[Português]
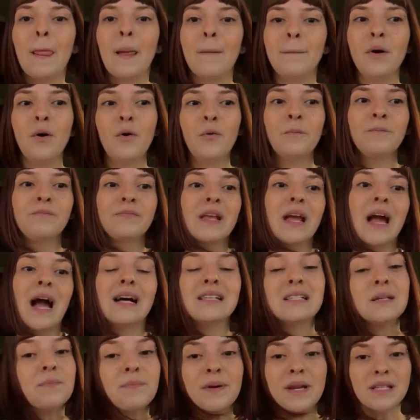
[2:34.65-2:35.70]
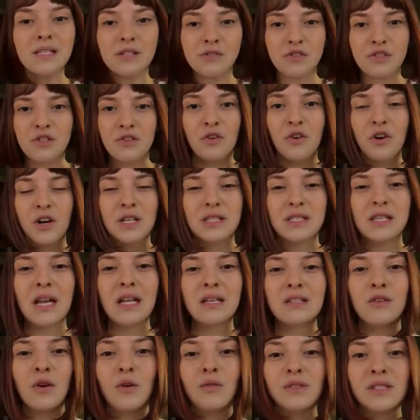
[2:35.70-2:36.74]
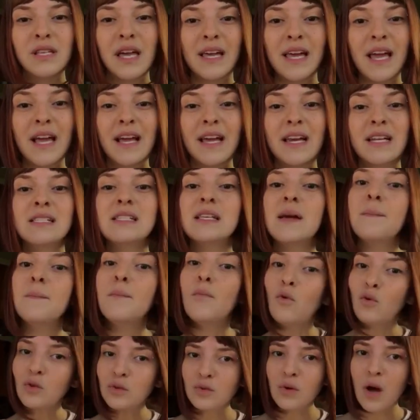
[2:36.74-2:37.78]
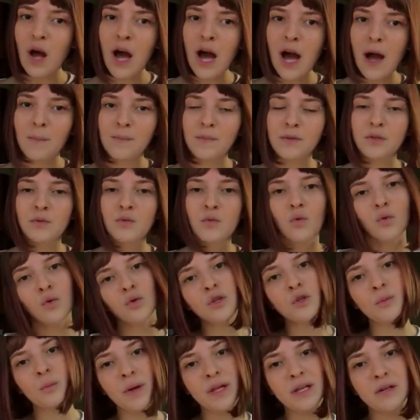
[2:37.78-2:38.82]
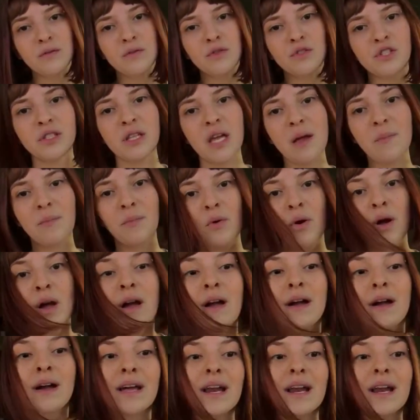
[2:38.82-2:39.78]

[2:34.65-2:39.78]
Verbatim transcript: Bom, as empresas juniores, elas conseguem crescer muito rápido em um curto período de tempo,